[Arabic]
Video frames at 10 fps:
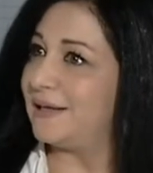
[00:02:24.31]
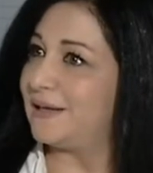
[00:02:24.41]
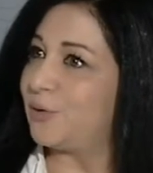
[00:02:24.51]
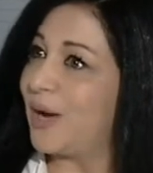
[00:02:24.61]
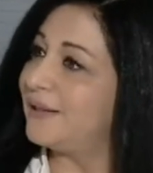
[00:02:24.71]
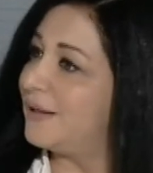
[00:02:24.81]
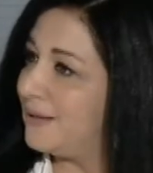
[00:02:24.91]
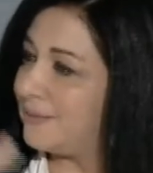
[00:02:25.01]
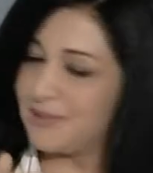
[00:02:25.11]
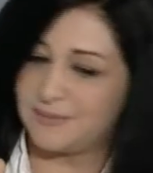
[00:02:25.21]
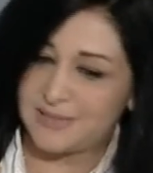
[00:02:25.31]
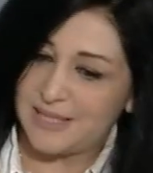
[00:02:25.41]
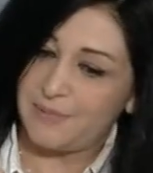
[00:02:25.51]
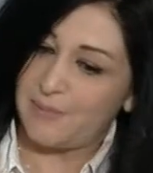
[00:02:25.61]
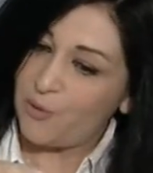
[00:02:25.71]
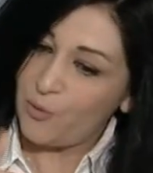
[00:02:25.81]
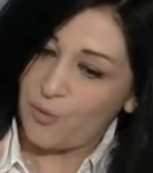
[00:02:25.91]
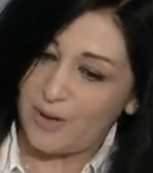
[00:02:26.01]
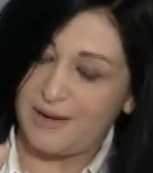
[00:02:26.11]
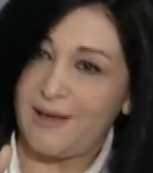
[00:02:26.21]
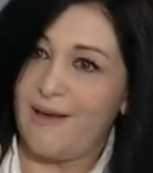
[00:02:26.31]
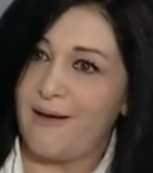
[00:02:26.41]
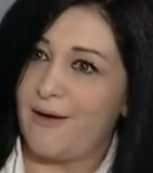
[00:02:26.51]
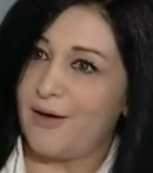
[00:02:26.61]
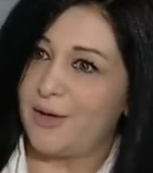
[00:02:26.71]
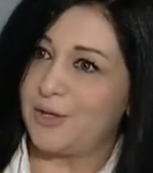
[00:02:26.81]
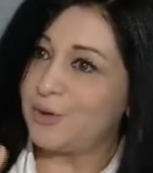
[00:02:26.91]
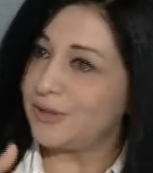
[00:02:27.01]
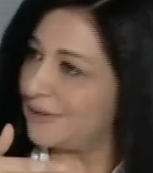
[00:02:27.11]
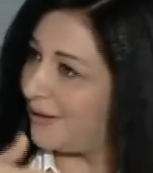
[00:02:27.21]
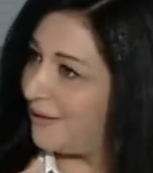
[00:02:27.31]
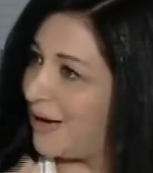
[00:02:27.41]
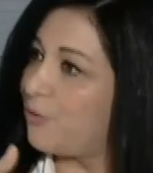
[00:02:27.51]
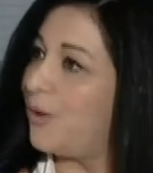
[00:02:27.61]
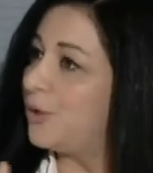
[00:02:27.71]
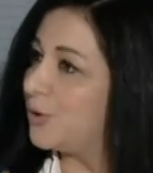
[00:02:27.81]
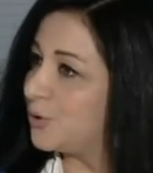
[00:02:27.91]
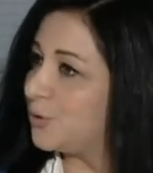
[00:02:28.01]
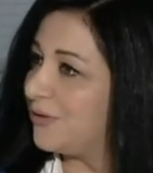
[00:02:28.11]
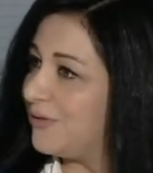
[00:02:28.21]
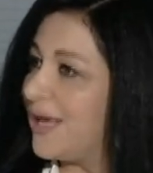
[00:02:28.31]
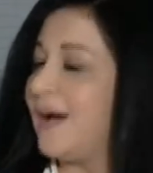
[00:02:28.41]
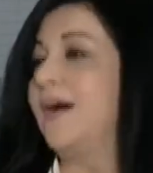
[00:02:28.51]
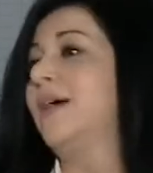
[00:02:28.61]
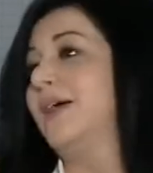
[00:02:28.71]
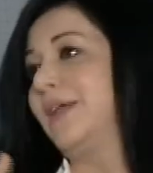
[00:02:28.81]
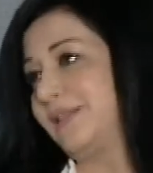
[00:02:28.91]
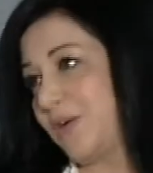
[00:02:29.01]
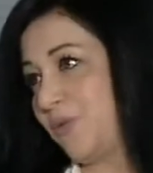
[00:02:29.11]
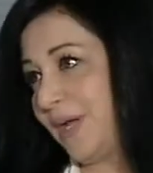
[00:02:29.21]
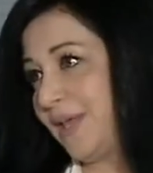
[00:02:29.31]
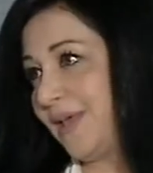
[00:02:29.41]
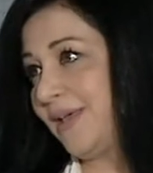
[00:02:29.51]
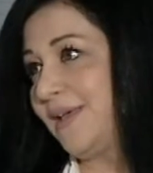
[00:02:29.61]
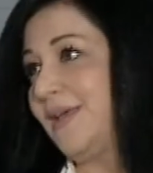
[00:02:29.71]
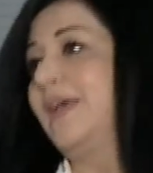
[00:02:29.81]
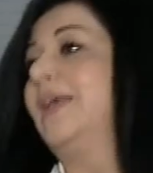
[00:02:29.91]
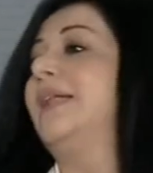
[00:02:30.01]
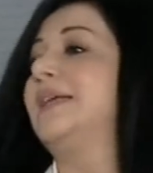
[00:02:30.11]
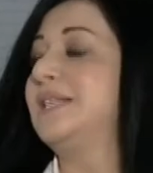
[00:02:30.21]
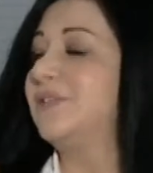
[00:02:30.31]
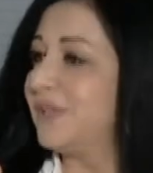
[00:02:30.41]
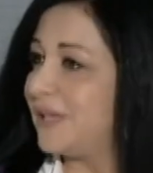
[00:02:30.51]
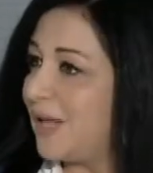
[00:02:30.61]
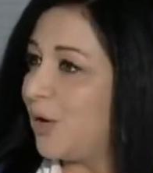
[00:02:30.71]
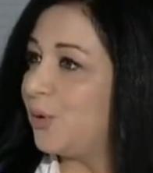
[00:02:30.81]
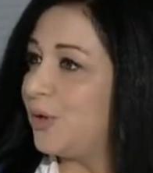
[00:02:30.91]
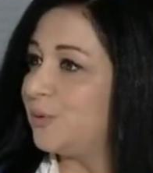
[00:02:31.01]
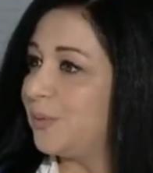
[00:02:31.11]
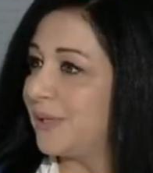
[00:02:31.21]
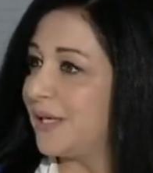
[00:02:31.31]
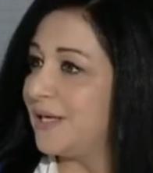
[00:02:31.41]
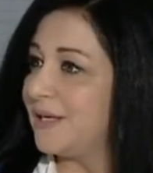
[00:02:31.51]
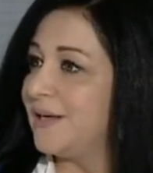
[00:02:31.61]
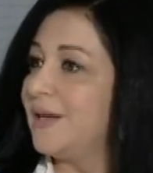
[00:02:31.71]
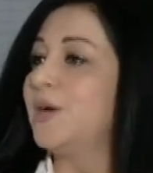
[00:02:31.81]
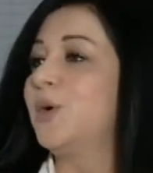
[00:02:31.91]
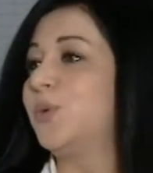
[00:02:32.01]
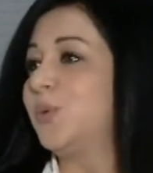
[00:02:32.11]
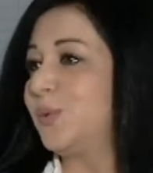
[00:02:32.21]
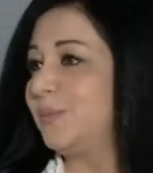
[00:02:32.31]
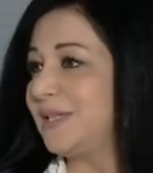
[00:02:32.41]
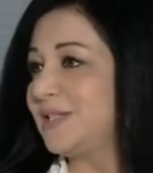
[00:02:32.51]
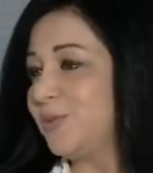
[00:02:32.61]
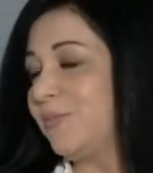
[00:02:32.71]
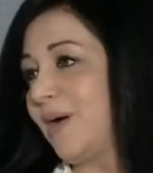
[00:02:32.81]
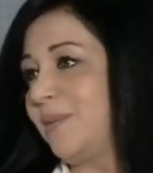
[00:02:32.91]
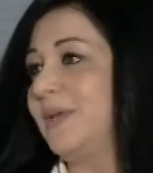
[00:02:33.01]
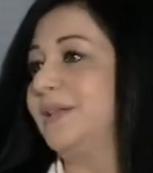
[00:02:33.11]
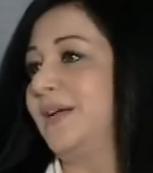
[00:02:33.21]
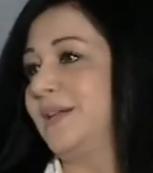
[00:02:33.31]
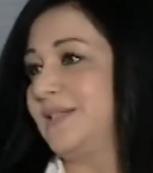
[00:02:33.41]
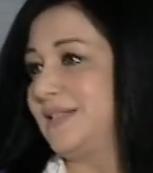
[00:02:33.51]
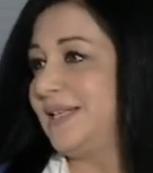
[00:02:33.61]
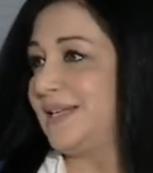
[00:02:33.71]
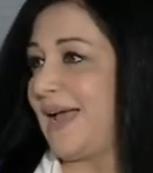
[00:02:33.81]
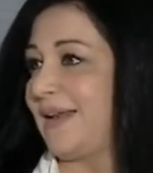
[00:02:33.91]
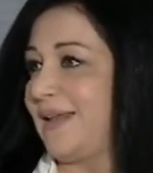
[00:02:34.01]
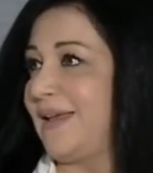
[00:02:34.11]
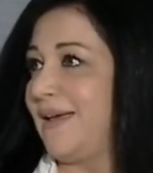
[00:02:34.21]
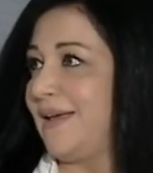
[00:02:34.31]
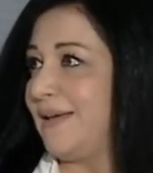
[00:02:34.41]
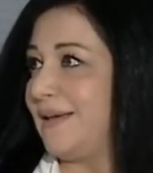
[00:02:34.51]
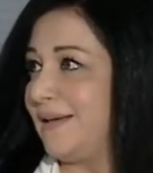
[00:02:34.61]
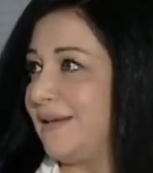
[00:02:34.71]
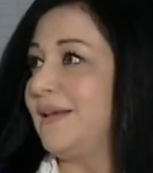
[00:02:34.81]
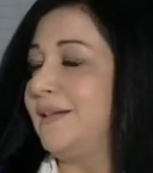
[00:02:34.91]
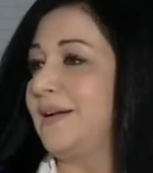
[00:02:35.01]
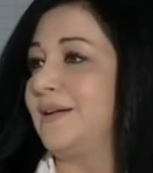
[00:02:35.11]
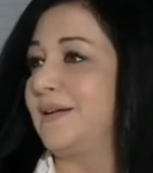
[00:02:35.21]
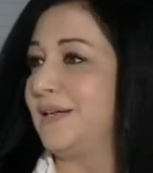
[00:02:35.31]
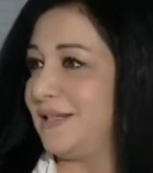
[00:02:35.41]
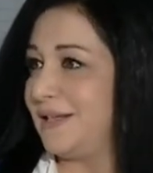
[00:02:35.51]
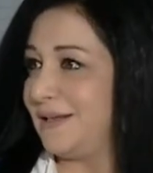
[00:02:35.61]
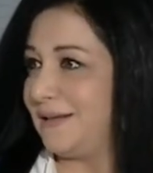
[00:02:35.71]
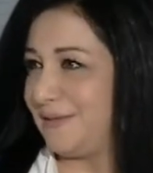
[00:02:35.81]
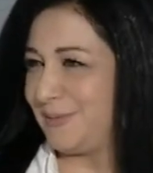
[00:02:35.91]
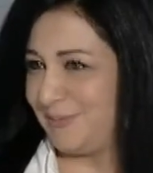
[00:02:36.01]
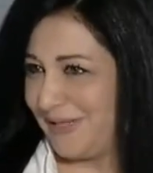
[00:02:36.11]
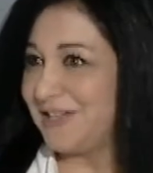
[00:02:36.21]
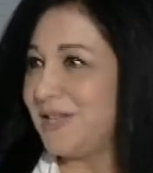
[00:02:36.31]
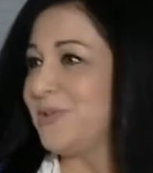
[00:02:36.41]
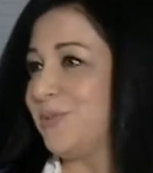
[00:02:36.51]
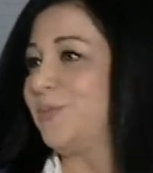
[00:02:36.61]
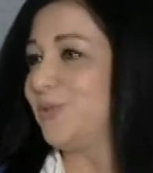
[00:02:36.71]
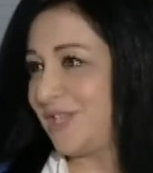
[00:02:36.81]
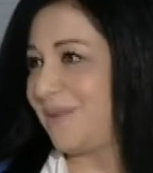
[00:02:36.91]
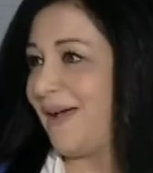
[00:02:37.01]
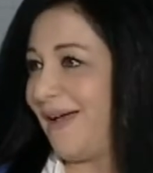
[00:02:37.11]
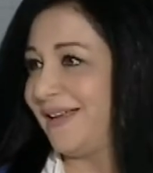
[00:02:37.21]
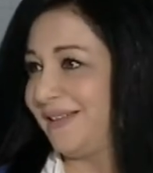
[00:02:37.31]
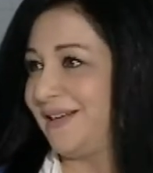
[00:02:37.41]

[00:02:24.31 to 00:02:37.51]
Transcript: وهذا اللي بسبب اول آه، نقطه اول خطوه فيها التوعيه ليصير في تدخل مبكر ومن ثم بيقدر يصير يعني آه، يقدر آه، يندمج بالمجتمع اكثر.